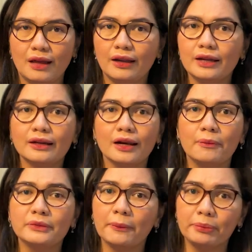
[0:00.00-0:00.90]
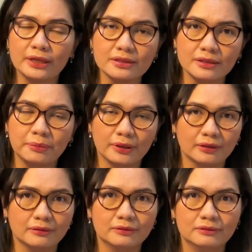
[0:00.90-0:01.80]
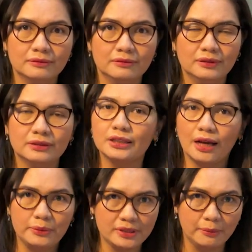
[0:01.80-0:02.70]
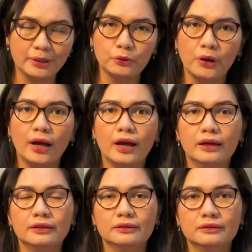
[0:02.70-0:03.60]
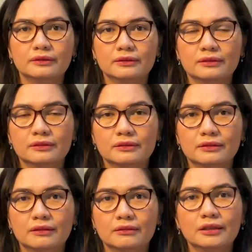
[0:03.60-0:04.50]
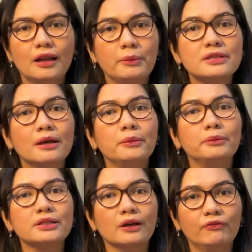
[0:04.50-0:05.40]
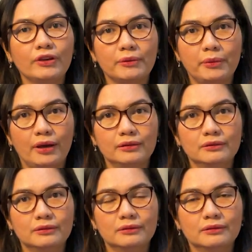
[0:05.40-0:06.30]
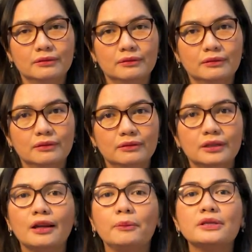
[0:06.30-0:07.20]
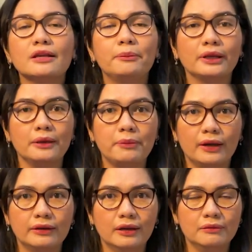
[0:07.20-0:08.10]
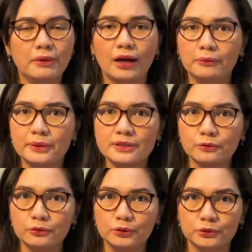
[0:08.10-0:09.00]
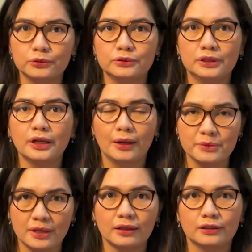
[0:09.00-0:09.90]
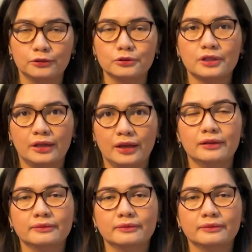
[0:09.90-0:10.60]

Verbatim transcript: ada dalam depresi berat. Tidak bisa berdoa, tidak bisa membaca firman, tidak bisa beribadah, bahkan bersekutu di dalam saat teduh saya.